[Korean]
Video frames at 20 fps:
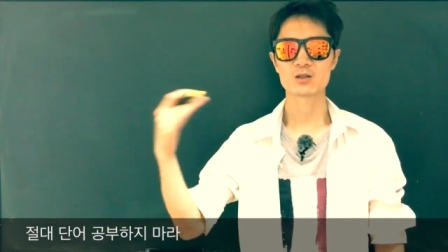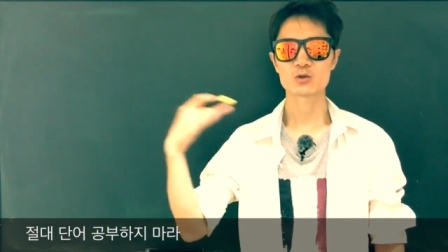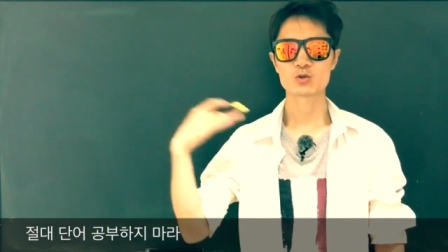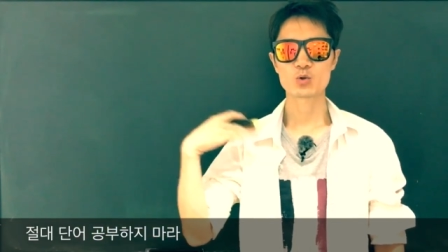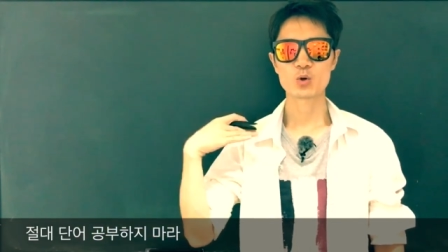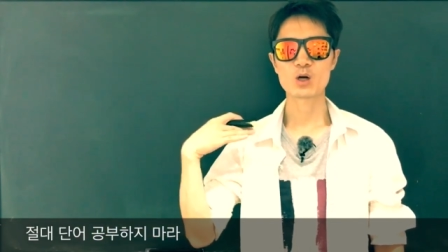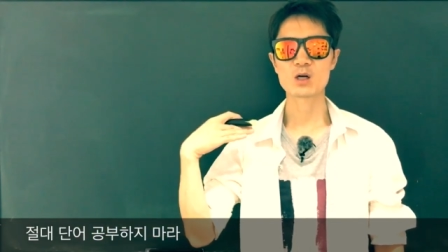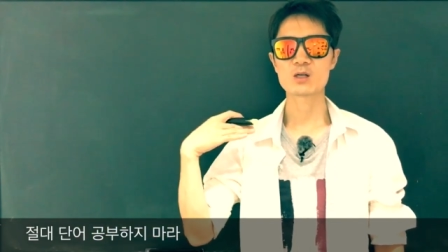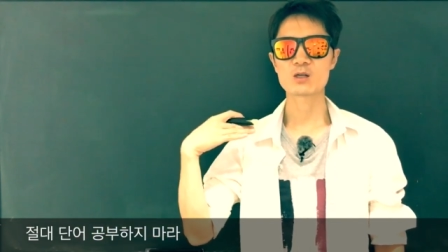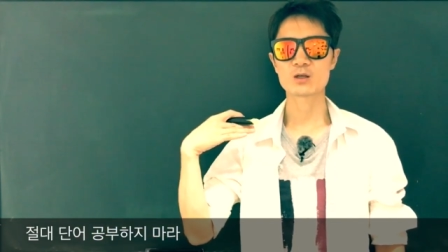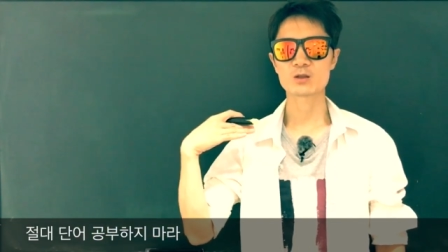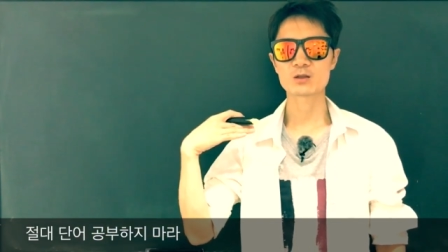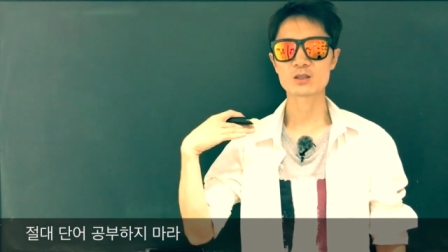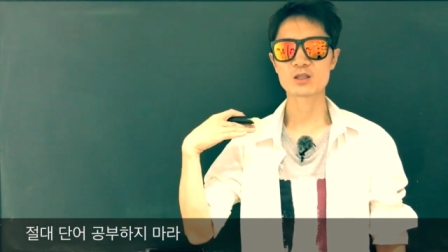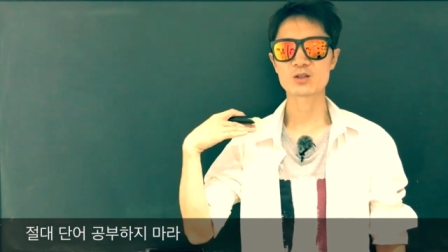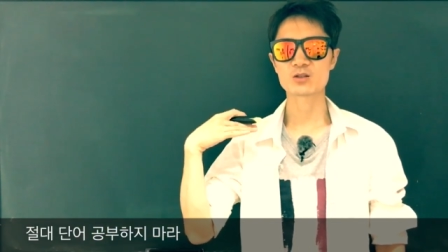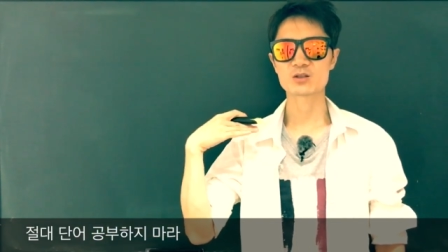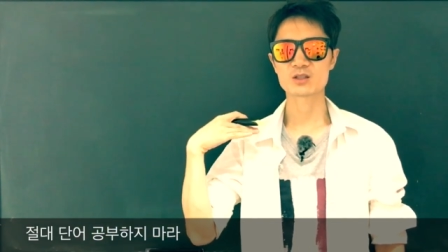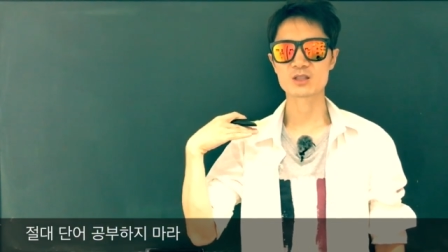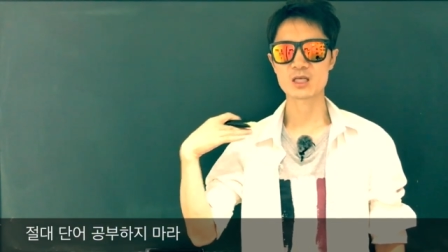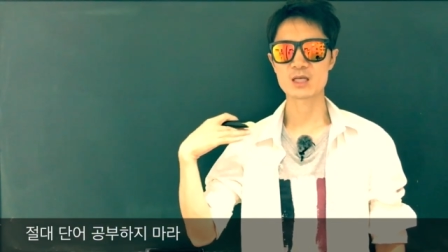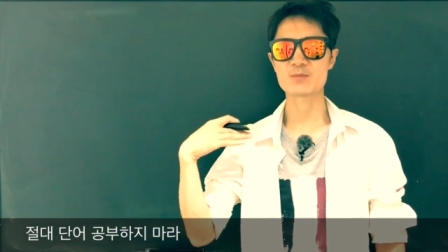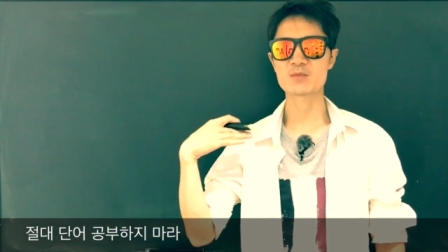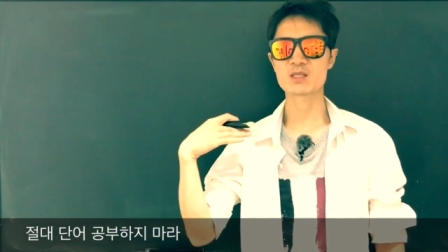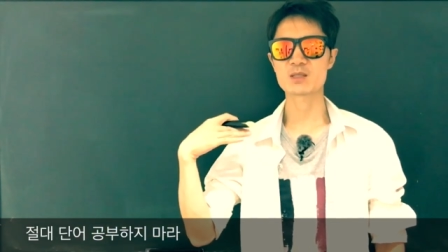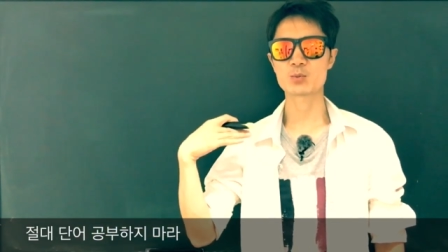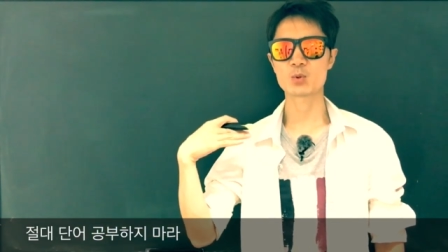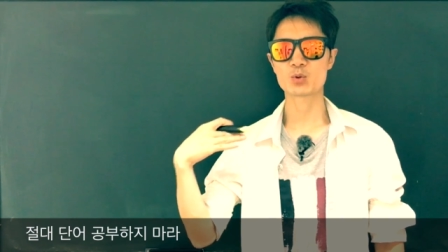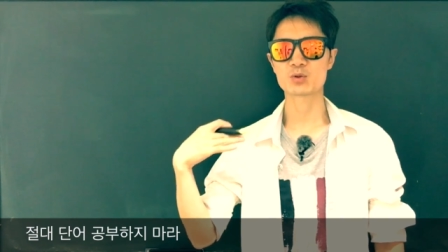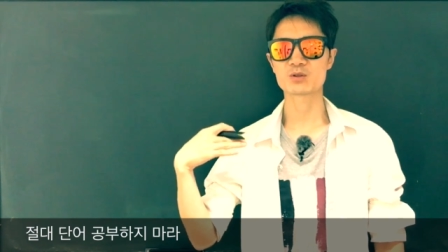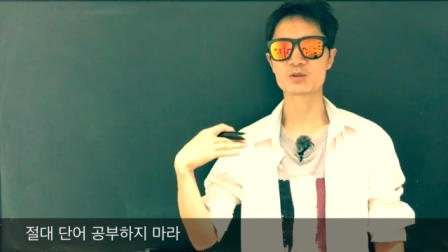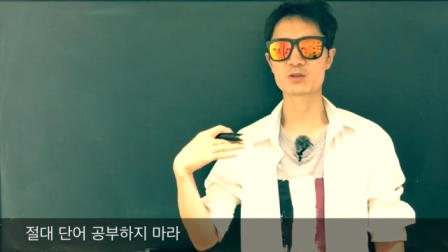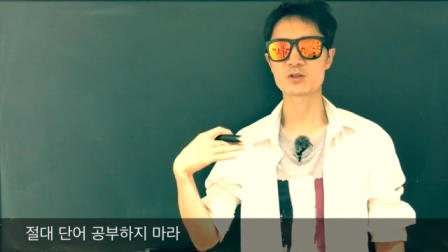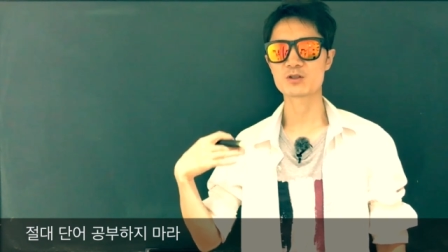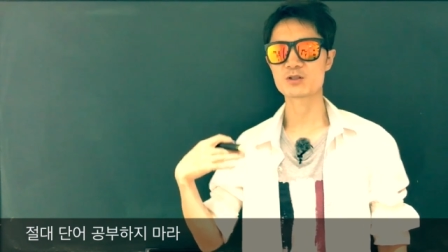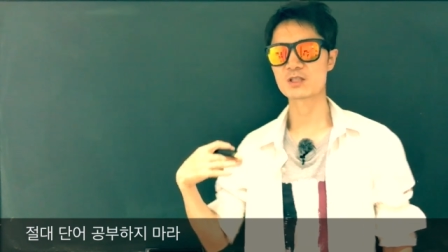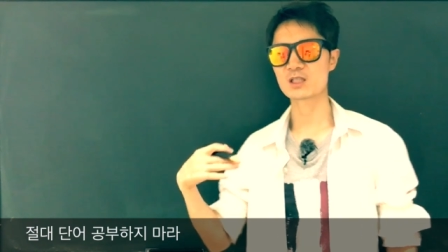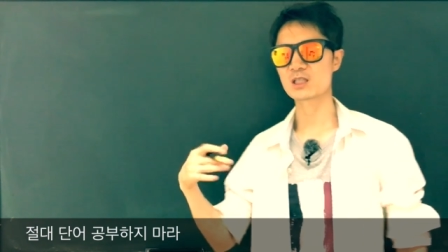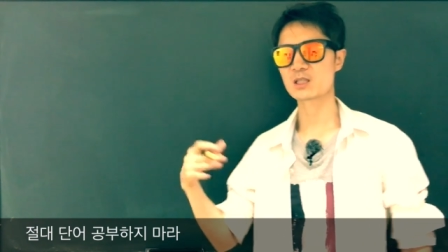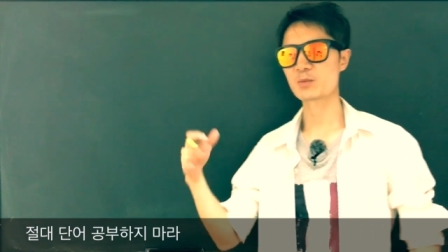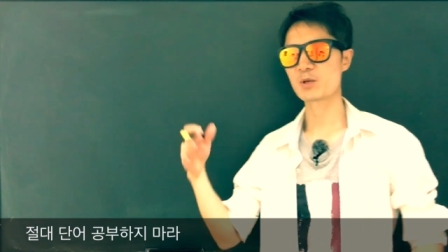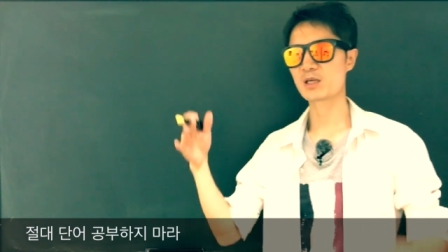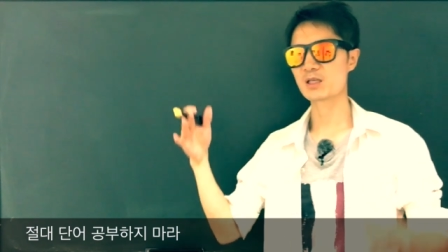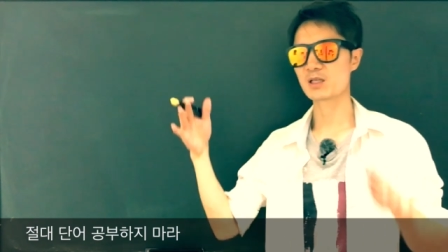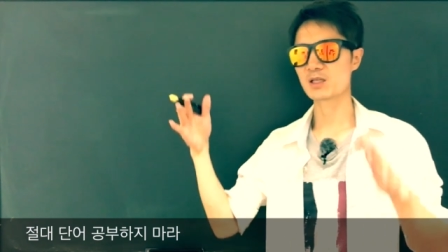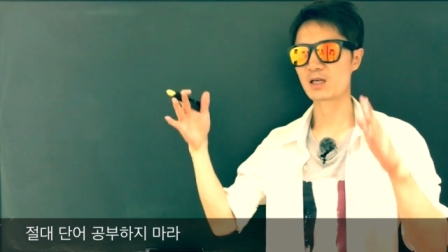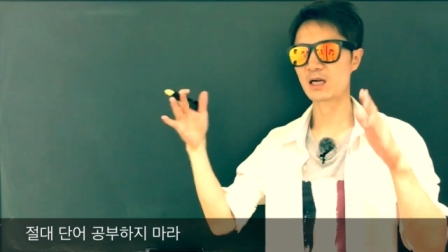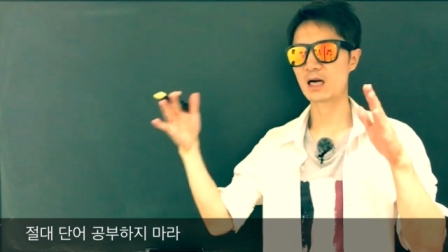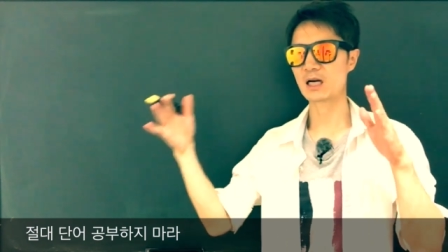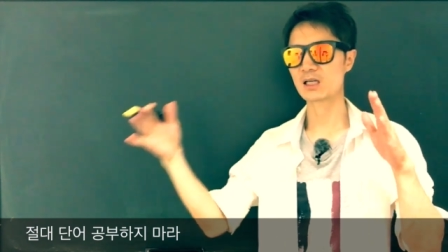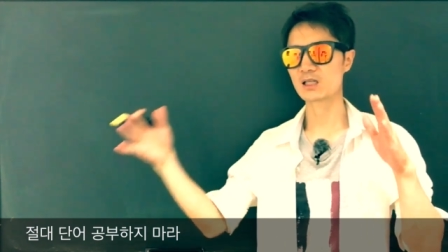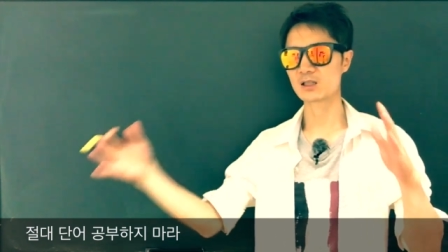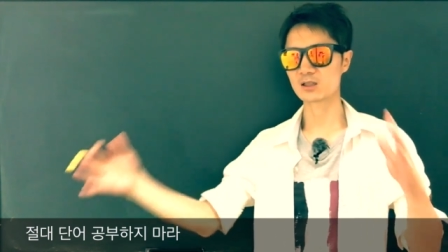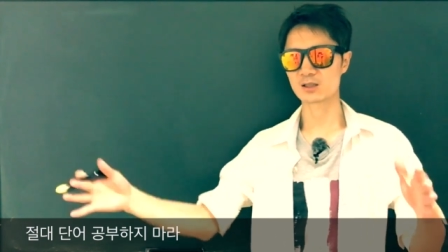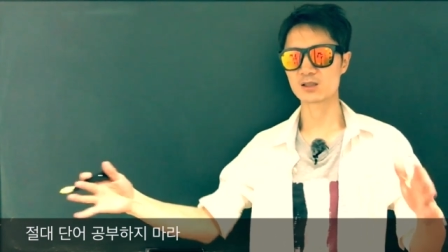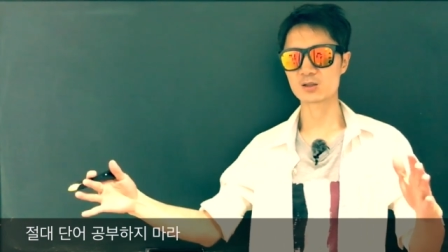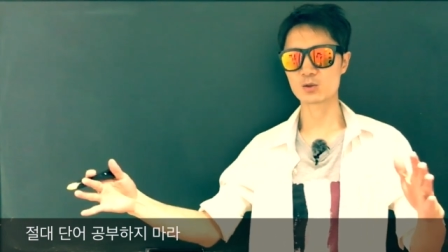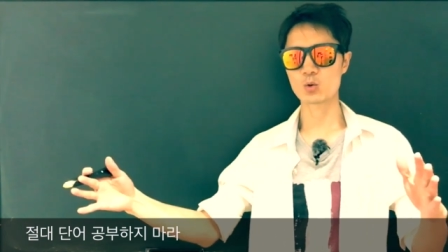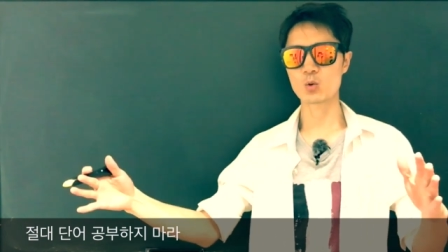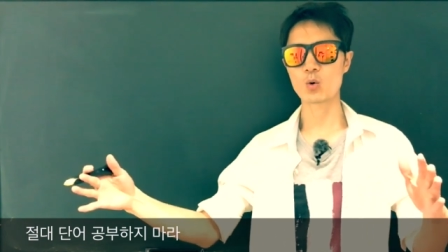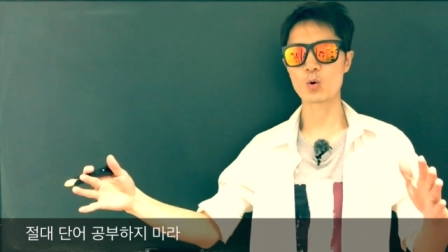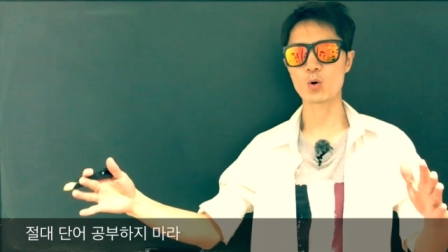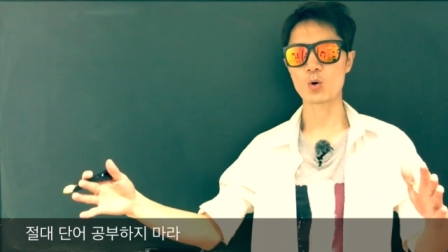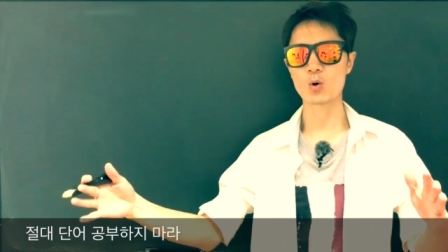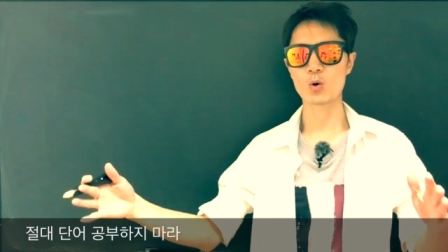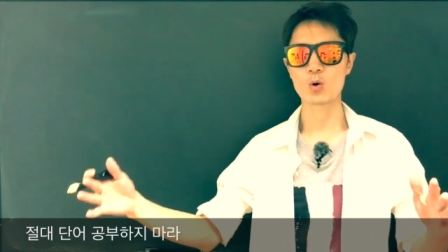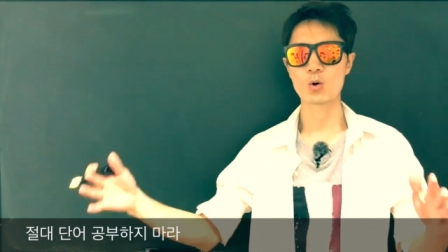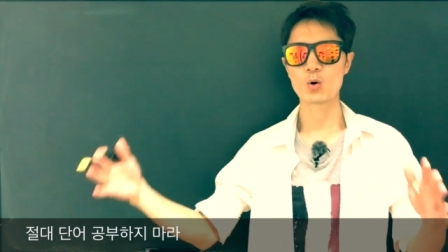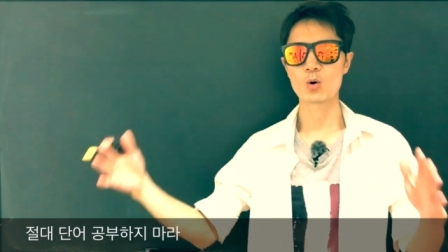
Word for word: 총알령 단어 제임스 본드 선생님의 이 강의를 듣고